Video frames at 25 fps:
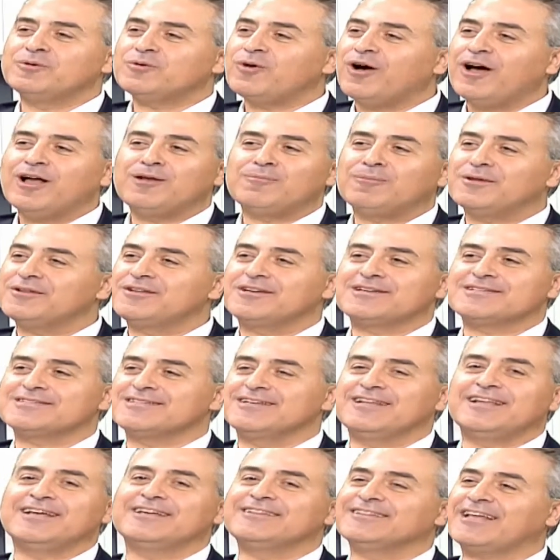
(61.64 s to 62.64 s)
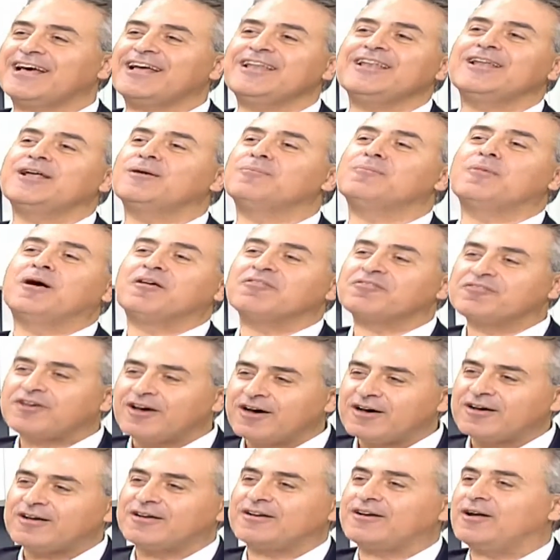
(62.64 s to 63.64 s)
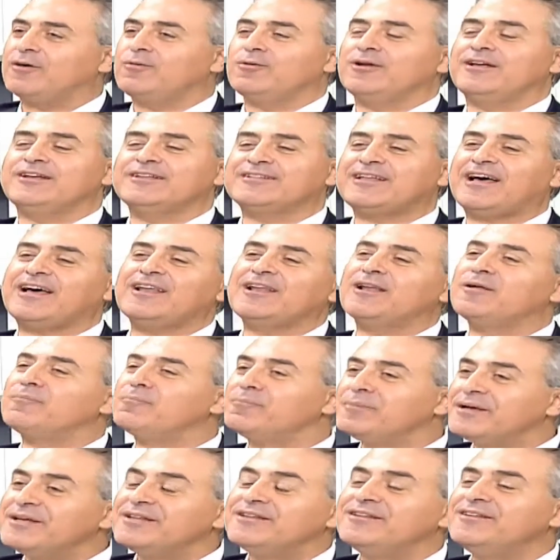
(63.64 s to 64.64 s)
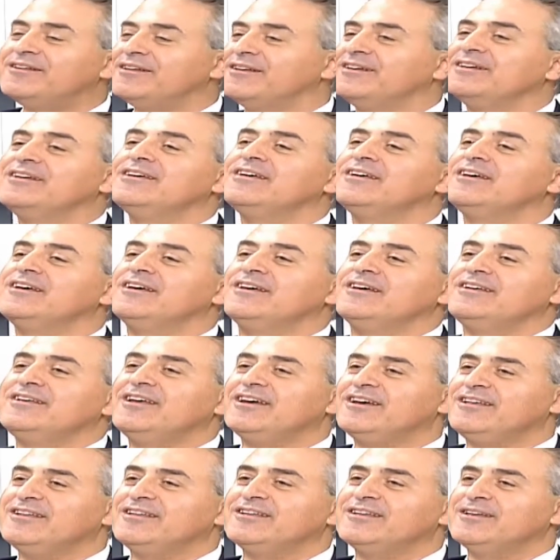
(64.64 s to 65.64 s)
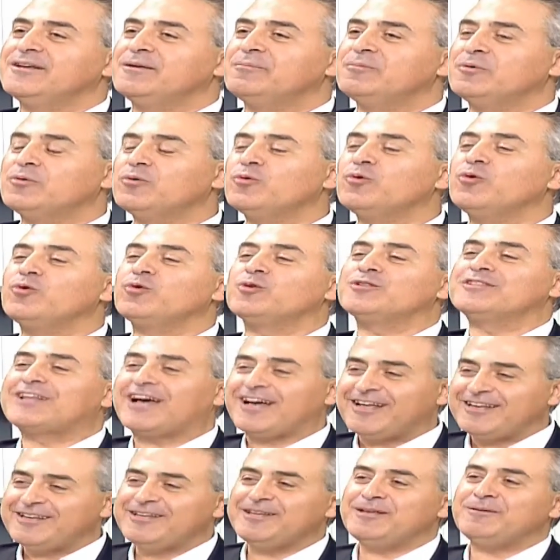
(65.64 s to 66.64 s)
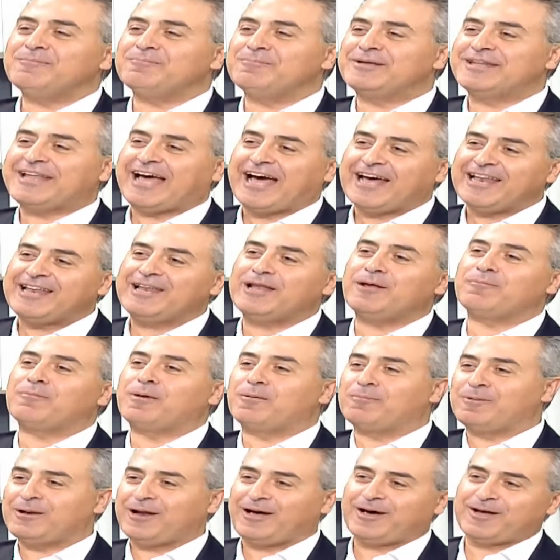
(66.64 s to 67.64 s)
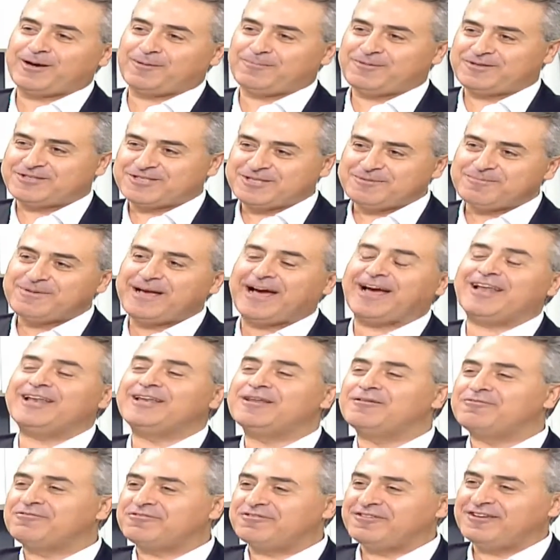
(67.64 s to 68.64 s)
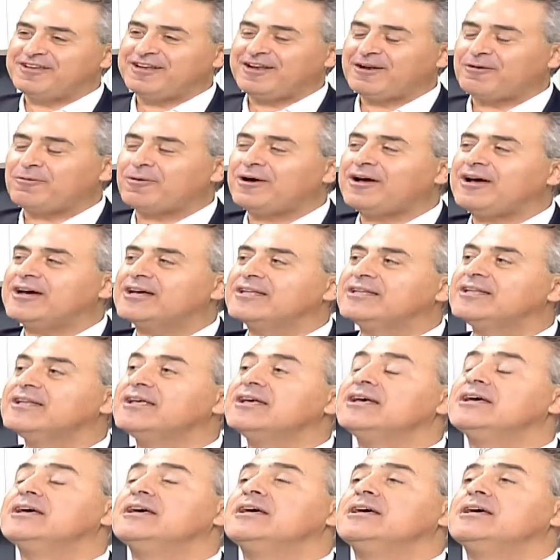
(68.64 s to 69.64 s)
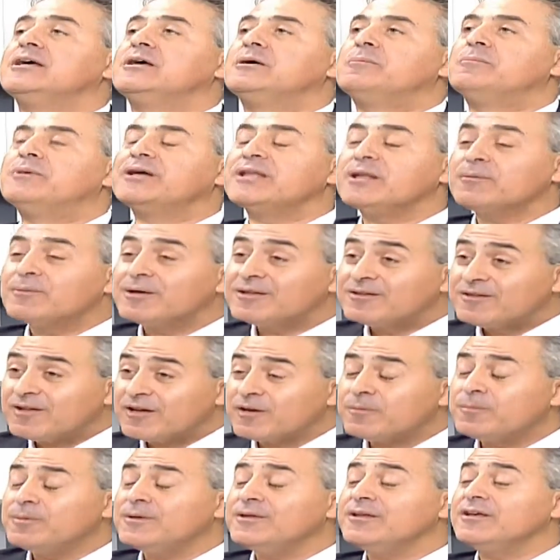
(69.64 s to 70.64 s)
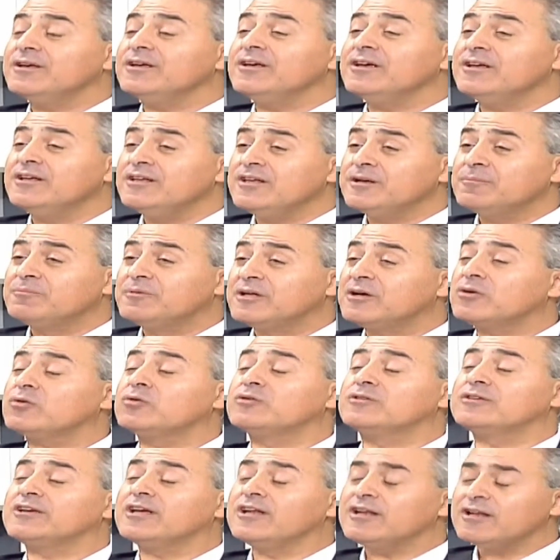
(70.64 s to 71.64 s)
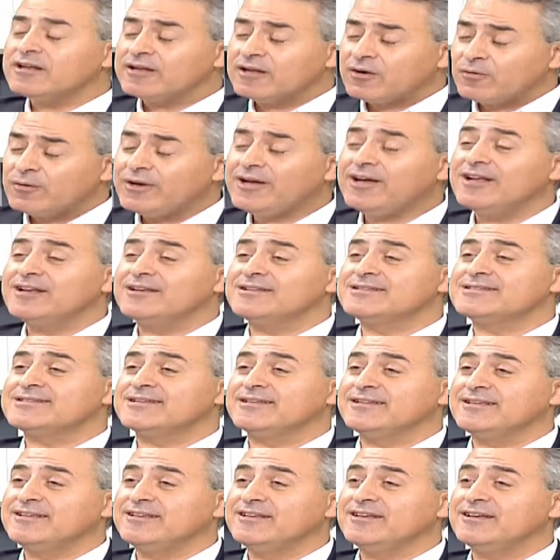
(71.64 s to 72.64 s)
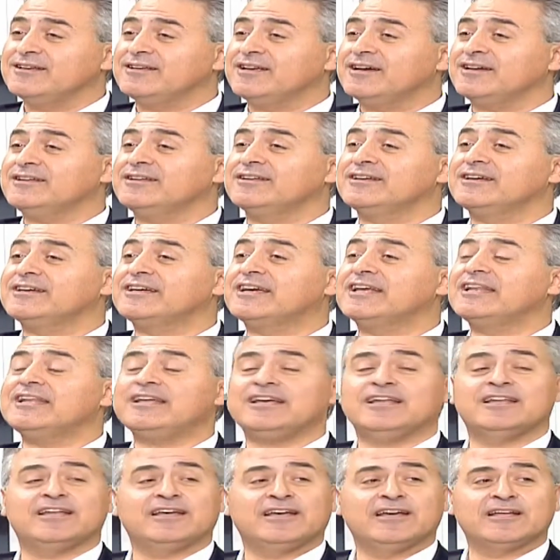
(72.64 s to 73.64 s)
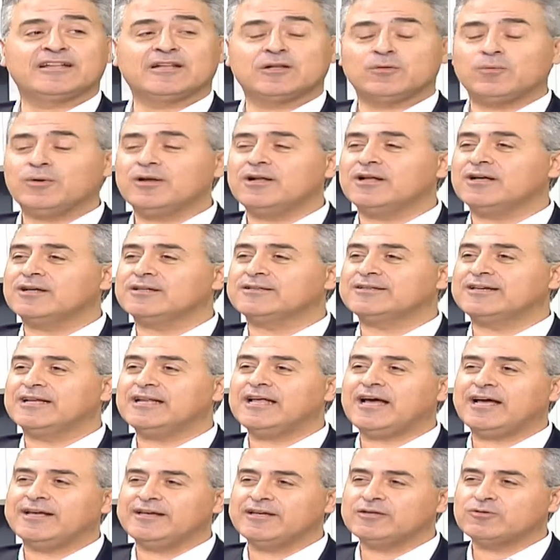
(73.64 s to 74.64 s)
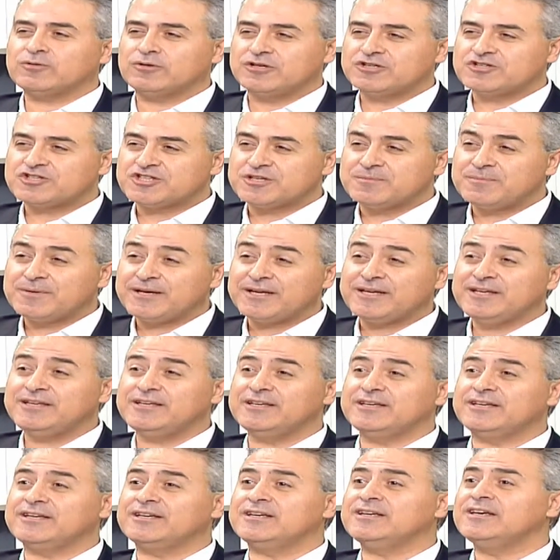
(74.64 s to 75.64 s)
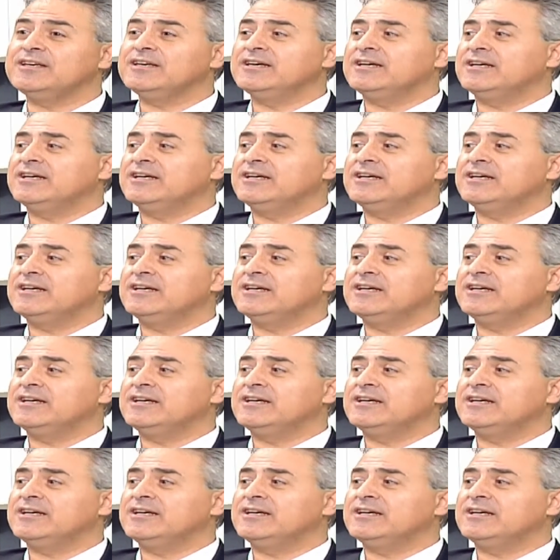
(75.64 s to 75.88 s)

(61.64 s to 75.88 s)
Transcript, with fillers: بيروح على المدرسه ليتعلم افكار او ليتعلم ماده يعني بيقولوا تعليم من علم بالعربي شيء بيعلم فيه للواحد بينما التربيه هي بتاخذ كل النواحي الانسانيه يعني كل علاقات الولد كل حياته الاجتماعيه